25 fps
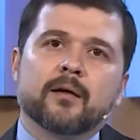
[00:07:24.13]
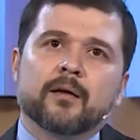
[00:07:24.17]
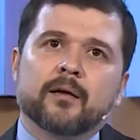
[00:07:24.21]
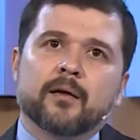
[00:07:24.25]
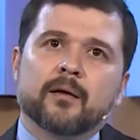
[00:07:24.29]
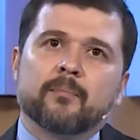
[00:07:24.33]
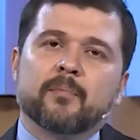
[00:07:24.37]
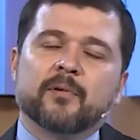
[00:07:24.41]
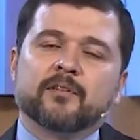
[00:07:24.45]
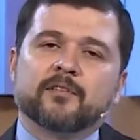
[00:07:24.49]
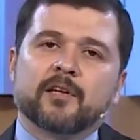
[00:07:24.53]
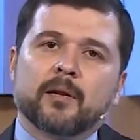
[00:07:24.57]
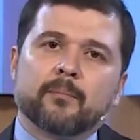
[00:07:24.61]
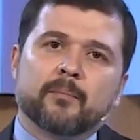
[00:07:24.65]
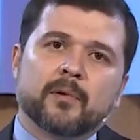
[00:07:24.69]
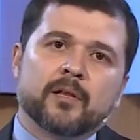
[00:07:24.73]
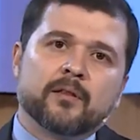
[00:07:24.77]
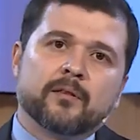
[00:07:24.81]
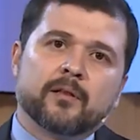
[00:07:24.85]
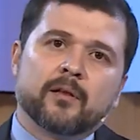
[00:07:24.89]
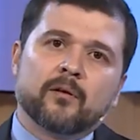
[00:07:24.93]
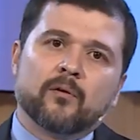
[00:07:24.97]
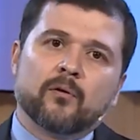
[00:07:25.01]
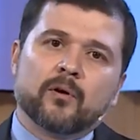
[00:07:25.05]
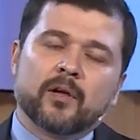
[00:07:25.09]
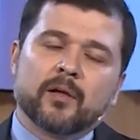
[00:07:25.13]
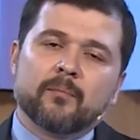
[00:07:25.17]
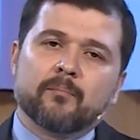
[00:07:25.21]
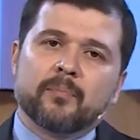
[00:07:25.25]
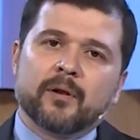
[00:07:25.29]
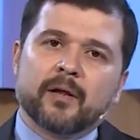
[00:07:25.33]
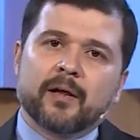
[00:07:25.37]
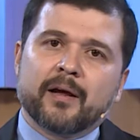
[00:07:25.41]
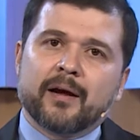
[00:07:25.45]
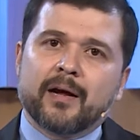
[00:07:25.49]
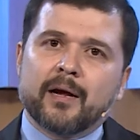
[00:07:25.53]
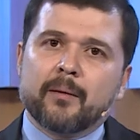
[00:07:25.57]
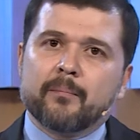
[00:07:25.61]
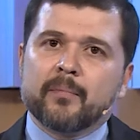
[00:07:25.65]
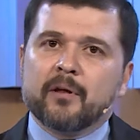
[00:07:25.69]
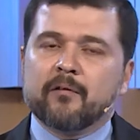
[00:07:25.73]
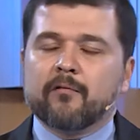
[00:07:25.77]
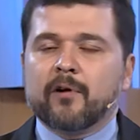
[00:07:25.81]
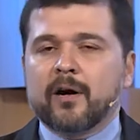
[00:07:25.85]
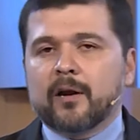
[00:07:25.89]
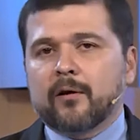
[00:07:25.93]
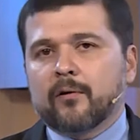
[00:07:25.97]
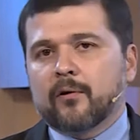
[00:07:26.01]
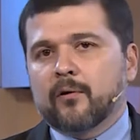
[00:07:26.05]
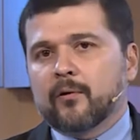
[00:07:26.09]
especialmente en lo que implicaba mi
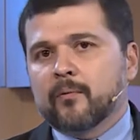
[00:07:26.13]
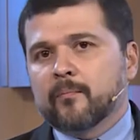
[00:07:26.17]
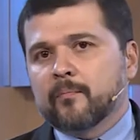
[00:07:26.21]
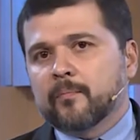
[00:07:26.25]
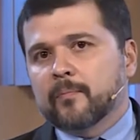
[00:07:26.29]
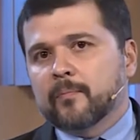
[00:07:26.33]
barrio.